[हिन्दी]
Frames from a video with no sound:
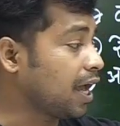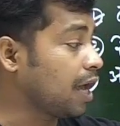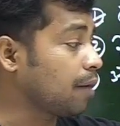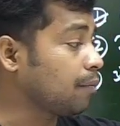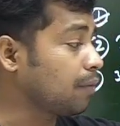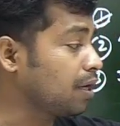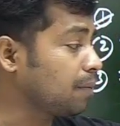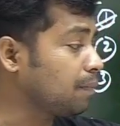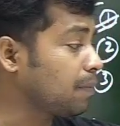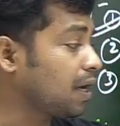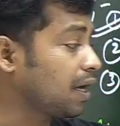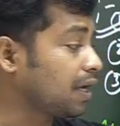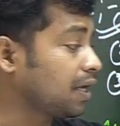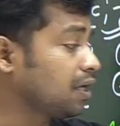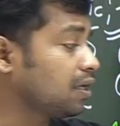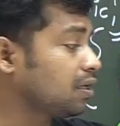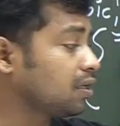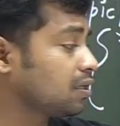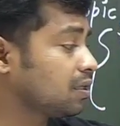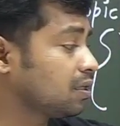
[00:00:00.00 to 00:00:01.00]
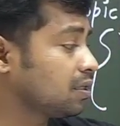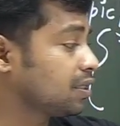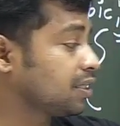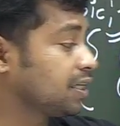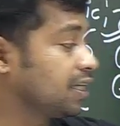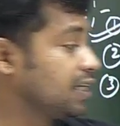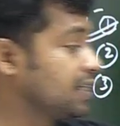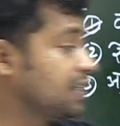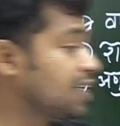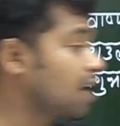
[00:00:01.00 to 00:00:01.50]
एम ए बाई
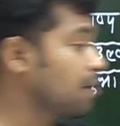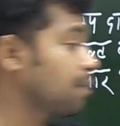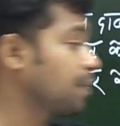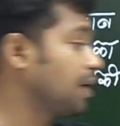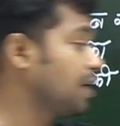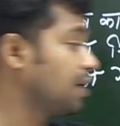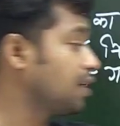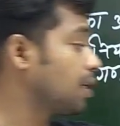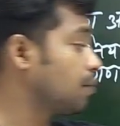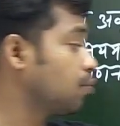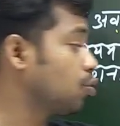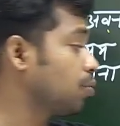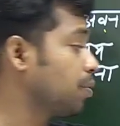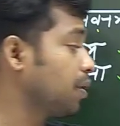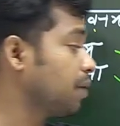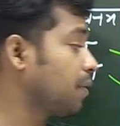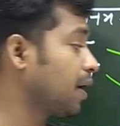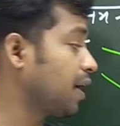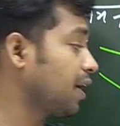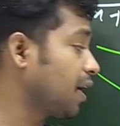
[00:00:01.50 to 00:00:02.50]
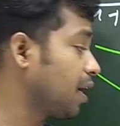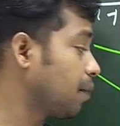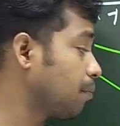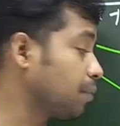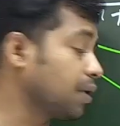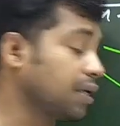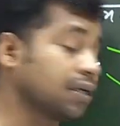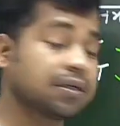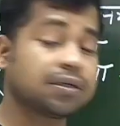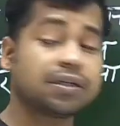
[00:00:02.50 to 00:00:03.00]
डेल्टा पी डब्ल्यू बी बाई
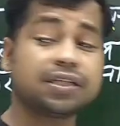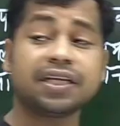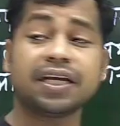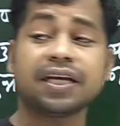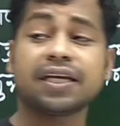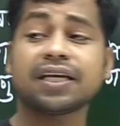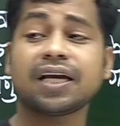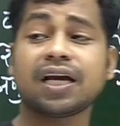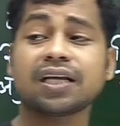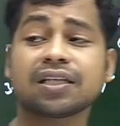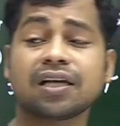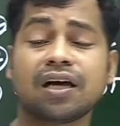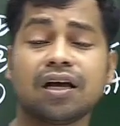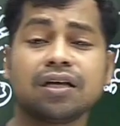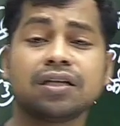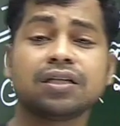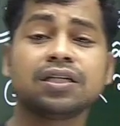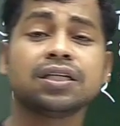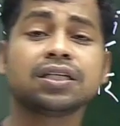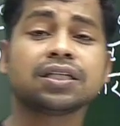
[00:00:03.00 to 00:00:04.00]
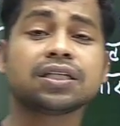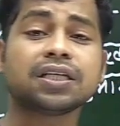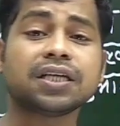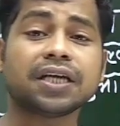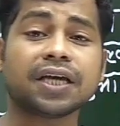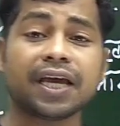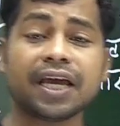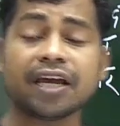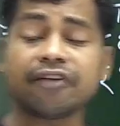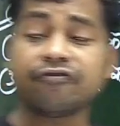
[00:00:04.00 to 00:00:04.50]
एम बी ये क्या था कि
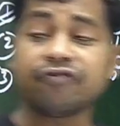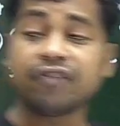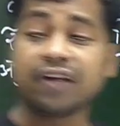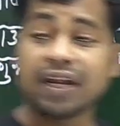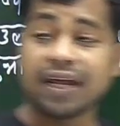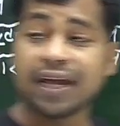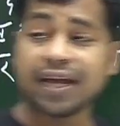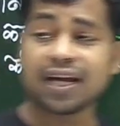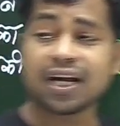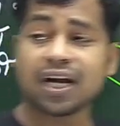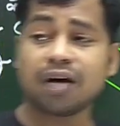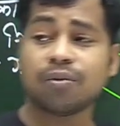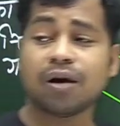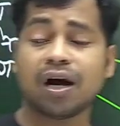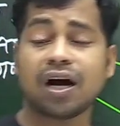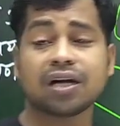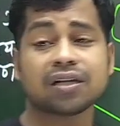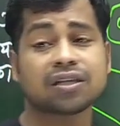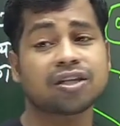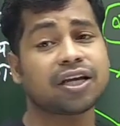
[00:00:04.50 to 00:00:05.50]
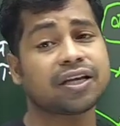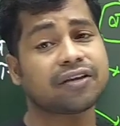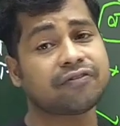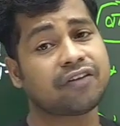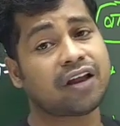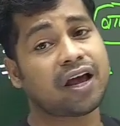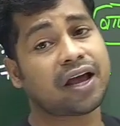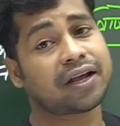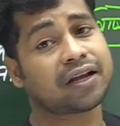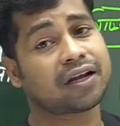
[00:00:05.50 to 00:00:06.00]
एक विलय का भार था एक
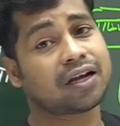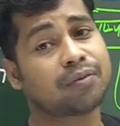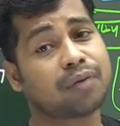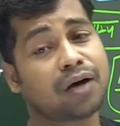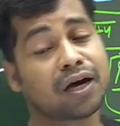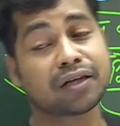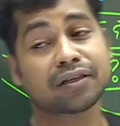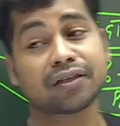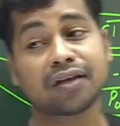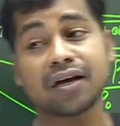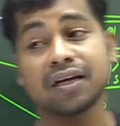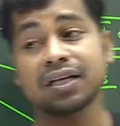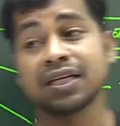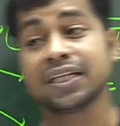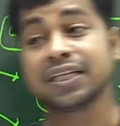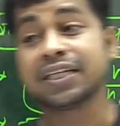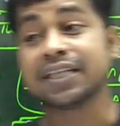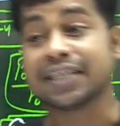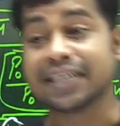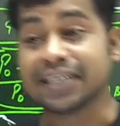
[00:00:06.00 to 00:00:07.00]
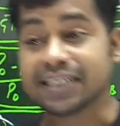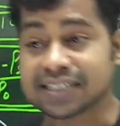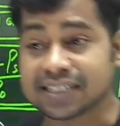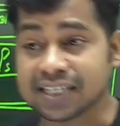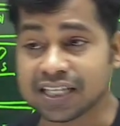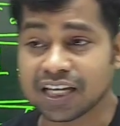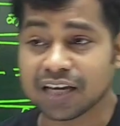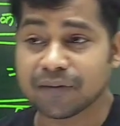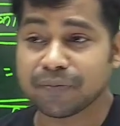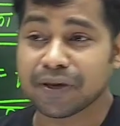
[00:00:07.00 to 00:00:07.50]
विलायक का भार था
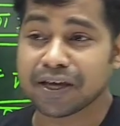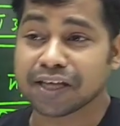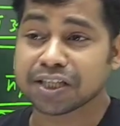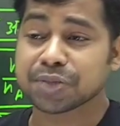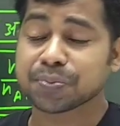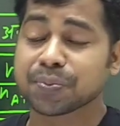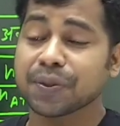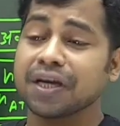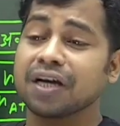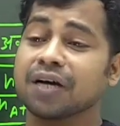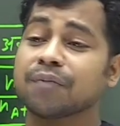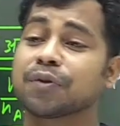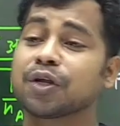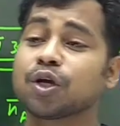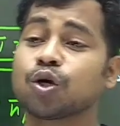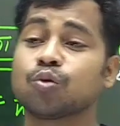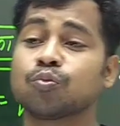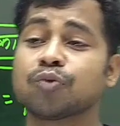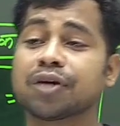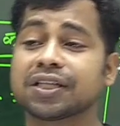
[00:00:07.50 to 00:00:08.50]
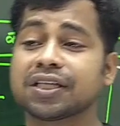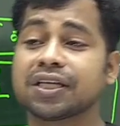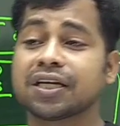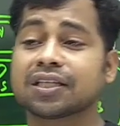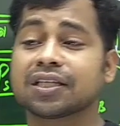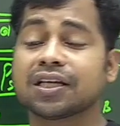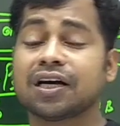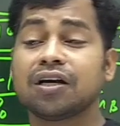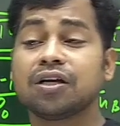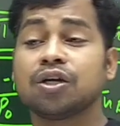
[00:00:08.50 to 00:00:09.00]
इसी के बेस पे हमने होमवर्क
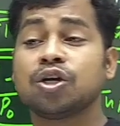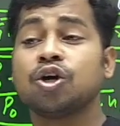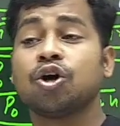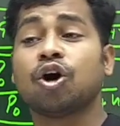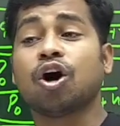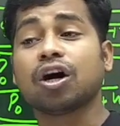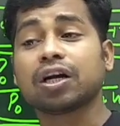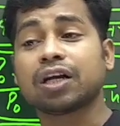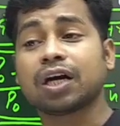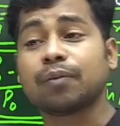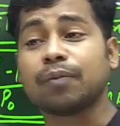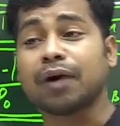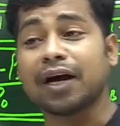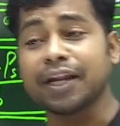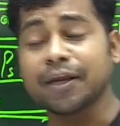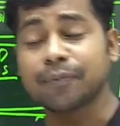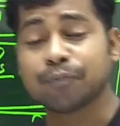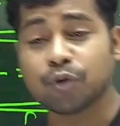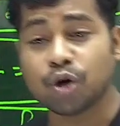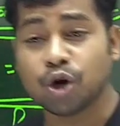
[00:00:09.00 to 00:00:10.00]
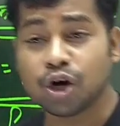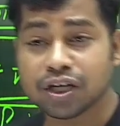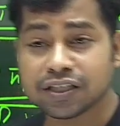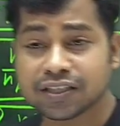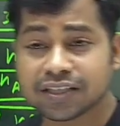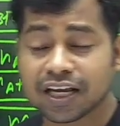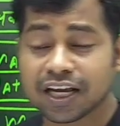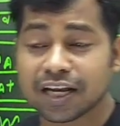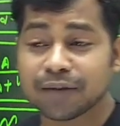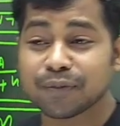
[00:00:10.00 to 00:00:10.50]
दिया था और हमारे
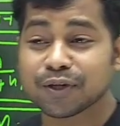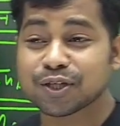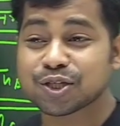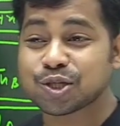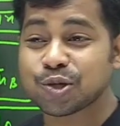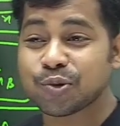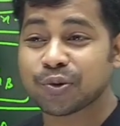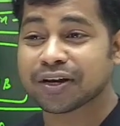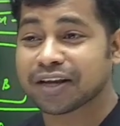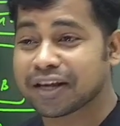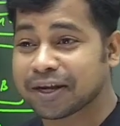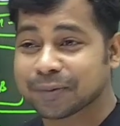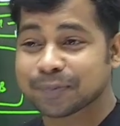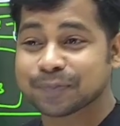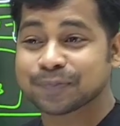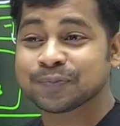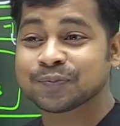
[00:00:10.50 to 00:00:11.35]
बहुत सारे बच्चों ने